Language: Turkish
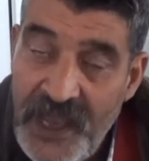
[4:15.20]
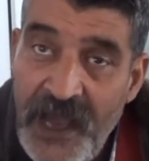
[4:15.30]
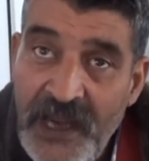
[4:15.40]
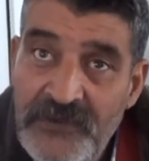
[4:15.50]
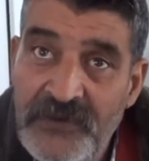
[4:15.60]

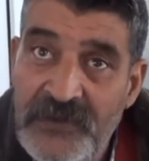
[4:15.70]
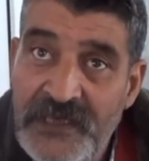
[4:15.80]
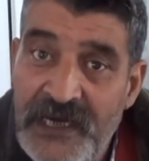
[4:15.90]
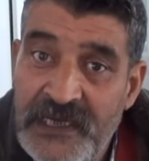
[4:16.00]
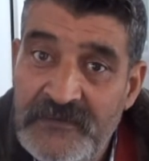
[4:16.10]
her türlü
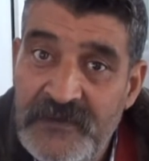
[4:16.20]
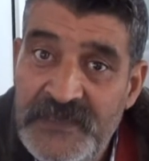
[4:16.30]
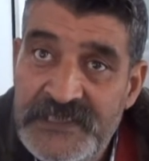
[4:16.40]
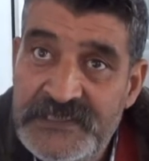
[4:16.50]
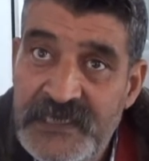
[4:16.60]
yardımı
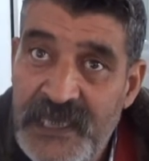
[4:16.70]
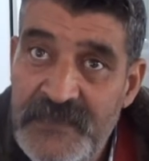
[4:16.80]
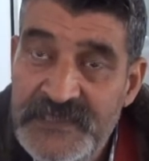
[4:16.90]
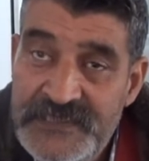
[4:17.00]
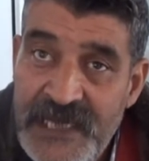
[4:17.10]
biz
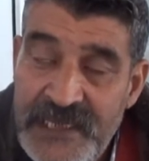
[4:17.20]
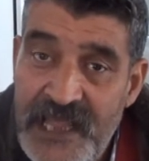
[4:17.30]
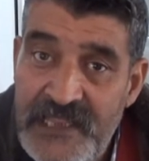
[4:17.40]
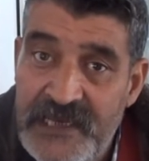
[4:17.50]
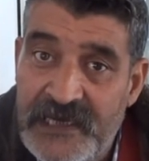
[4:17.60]
elimizden
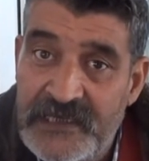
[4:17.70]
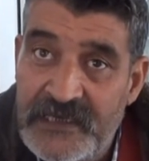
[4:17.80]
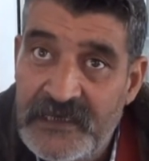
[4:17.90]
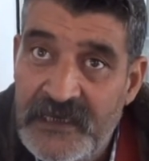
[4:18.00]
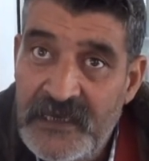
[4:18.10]
geldiği kadar
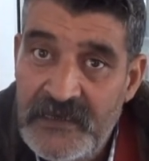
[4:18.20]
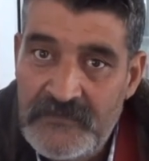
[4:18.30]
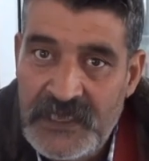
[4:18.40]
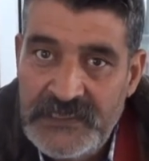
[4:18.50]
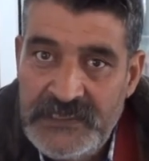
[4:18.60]

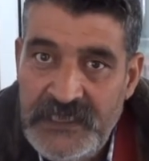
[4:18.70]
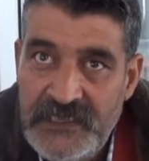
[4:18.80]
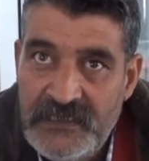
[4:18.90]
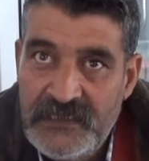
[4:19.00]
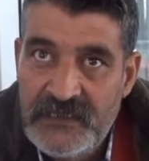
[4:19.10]

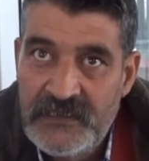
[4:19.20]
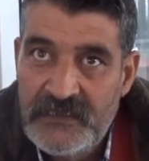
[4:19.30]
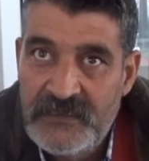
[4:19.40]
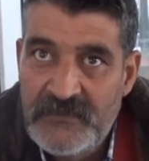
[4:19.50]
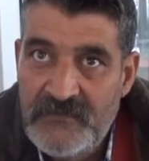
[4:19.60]
maddi,
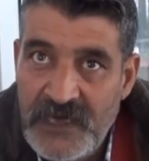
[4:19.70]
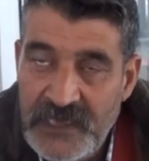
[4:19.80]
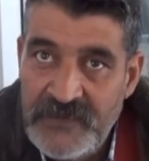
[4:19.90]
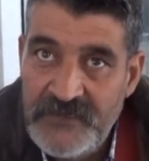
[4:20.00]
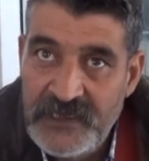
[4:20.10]

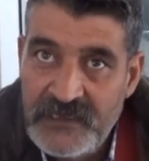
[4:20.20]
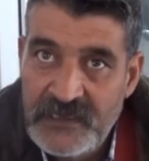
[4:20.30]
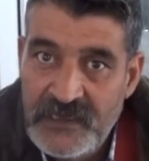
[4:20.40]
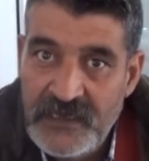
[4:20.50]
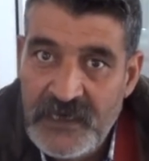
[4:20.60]
manevi
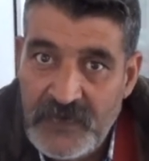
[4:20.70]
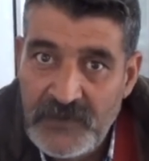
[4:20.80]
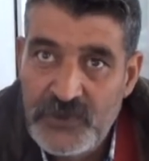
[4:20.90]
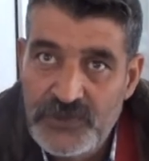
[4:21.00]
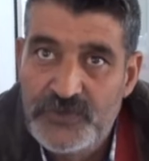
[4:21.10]

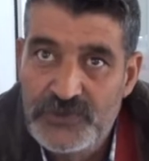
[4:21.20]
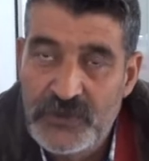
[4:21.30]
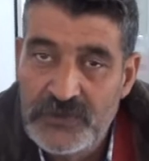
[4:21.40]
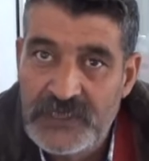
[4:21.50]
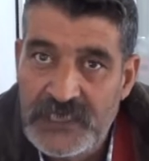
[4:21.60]
ama gücümüz
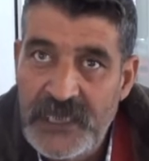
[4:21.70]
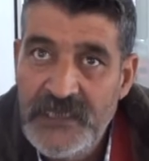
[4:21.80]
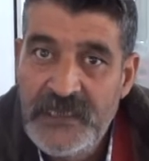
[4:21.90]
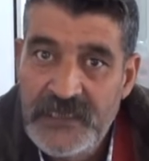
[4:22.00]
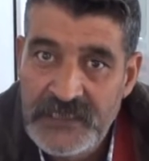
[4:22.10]
olduğu kadar
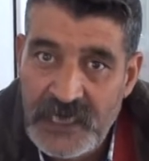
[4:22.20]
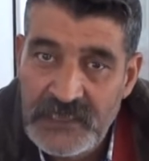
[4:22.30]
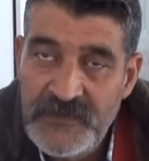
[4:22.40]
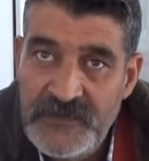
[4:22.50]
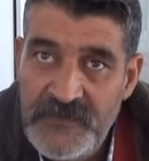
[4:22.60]

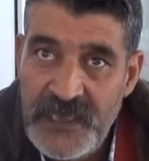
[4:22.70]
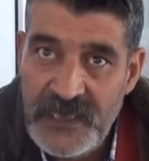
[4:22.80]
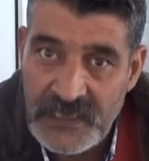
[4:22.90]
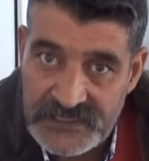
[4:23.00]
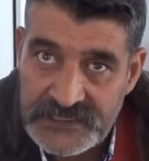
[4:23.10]
yardım etmeye
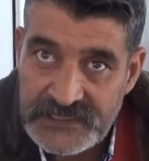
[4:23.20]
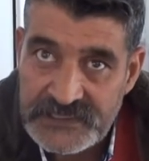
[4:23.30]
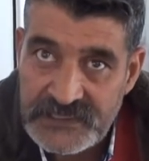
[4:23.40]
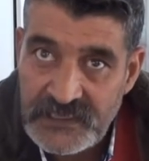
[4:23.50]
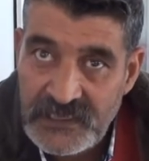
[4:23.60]

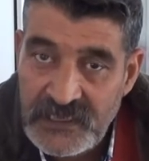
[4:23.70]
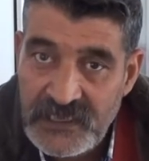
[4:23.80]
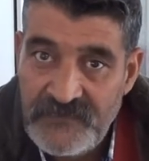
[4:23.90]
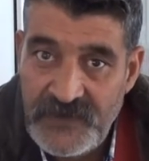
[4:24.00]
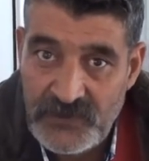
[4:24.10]
hazırız.
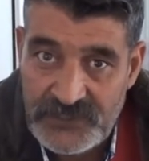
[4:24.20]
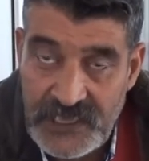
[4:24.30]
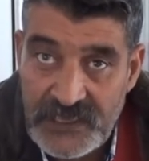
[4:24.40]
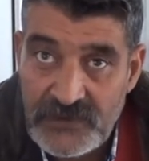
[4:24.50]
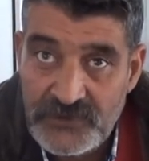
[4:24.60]
Ve
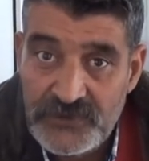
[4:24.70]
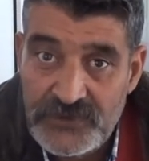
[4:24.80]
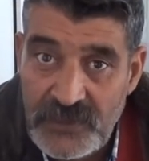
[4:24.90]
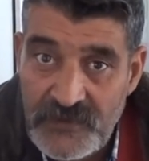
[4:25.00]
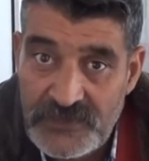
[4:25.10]
özellikle şunu
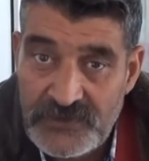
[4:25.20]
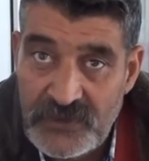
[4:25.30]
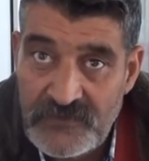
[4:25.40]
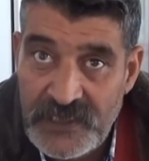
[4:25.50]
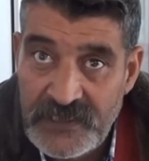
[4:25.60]
söylemek
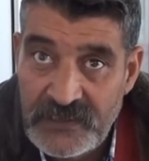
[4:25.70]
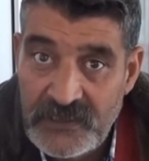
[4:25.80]
istiyorum ben.